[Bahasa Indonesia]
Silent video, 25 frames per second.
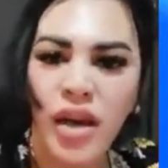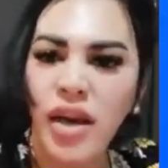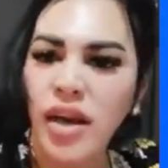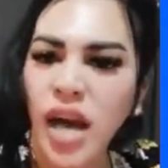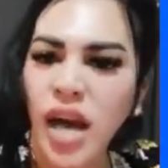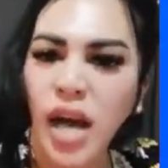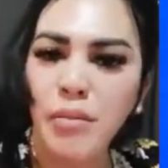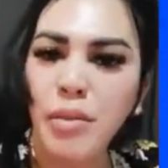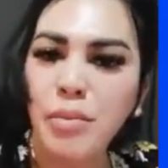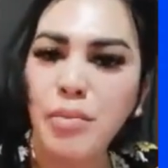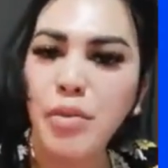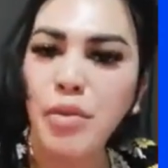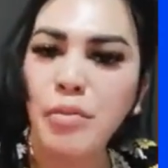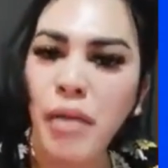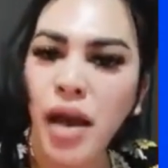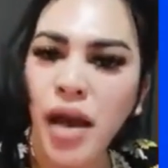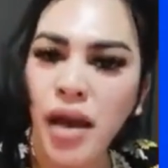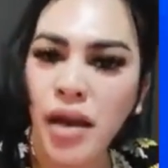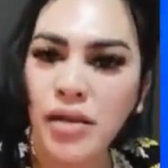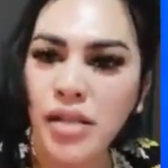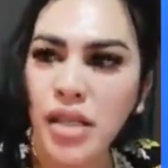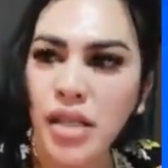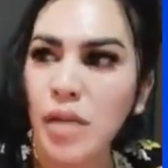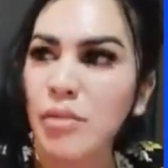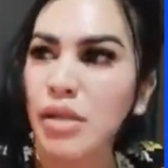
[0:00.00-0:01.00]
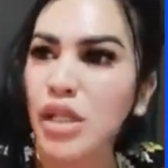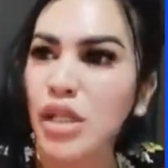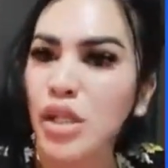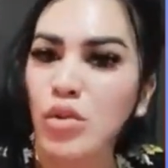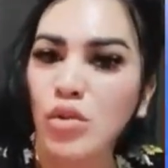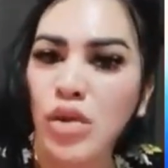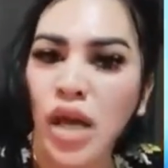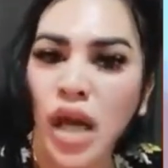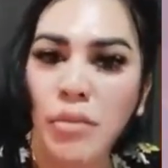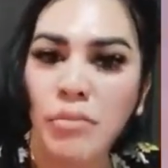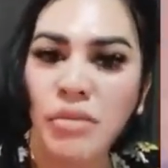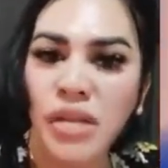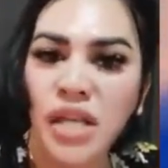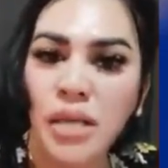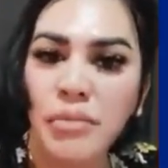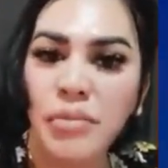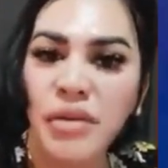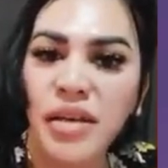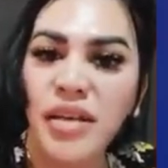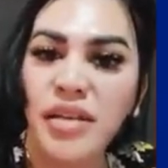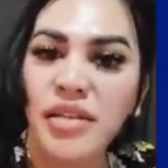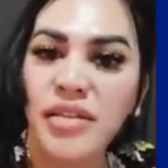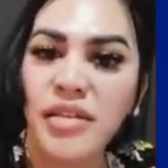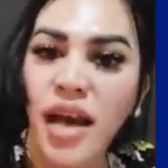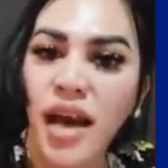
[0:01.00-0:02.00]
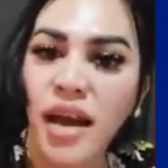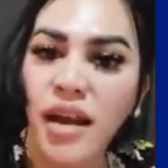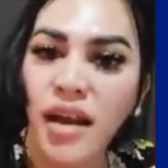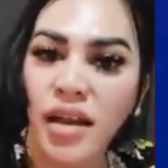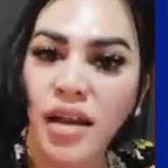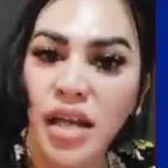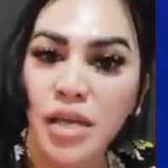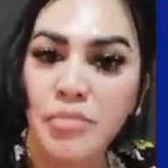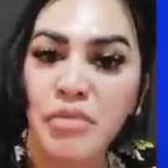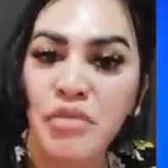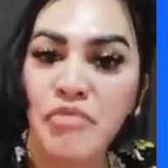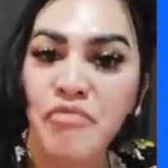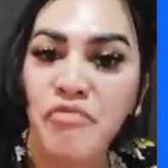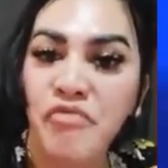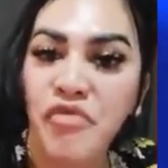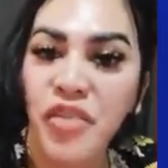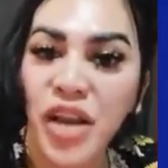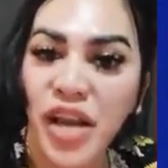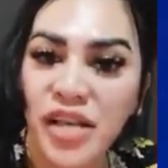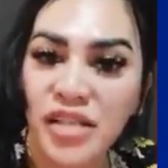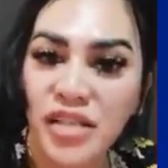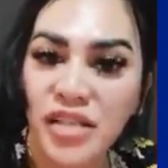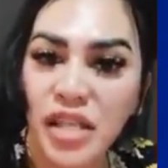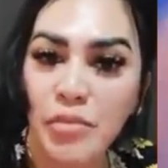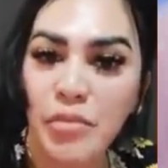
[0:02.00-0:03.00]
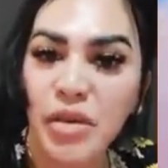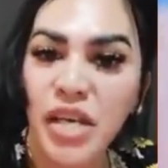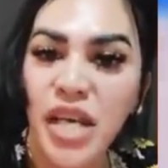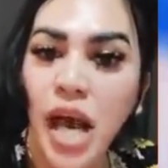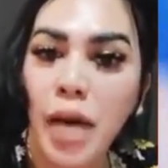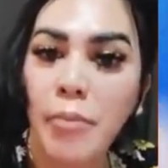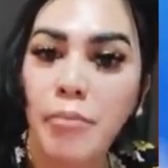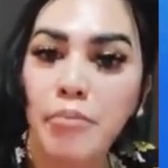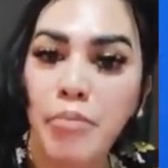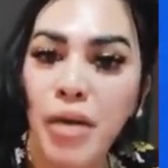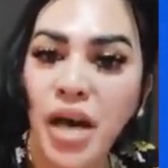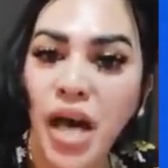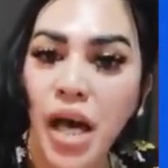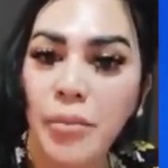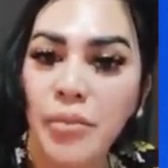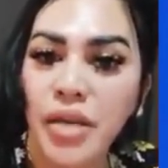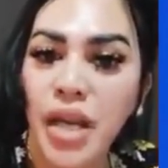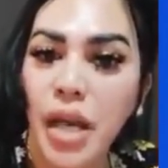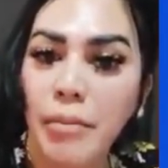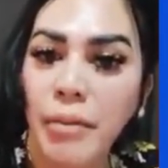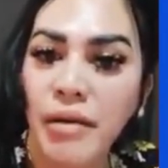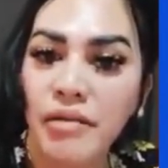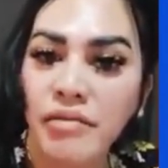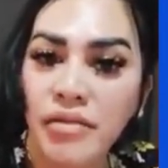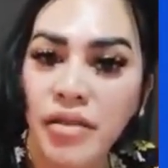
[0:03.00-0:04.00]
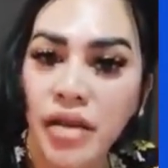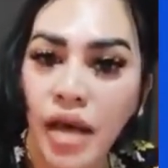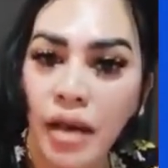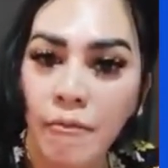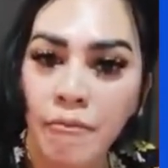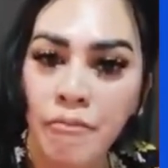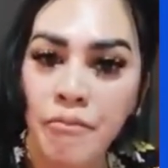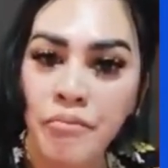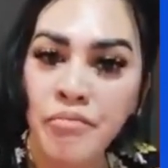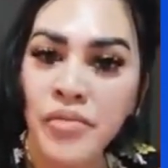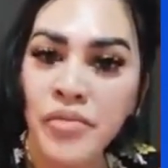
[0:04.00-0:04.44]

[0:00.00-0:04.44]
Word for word: Kami pun malas. Kami suka beli ini pinggir jalan lebih fresh, lebih gampang kami dapatkan.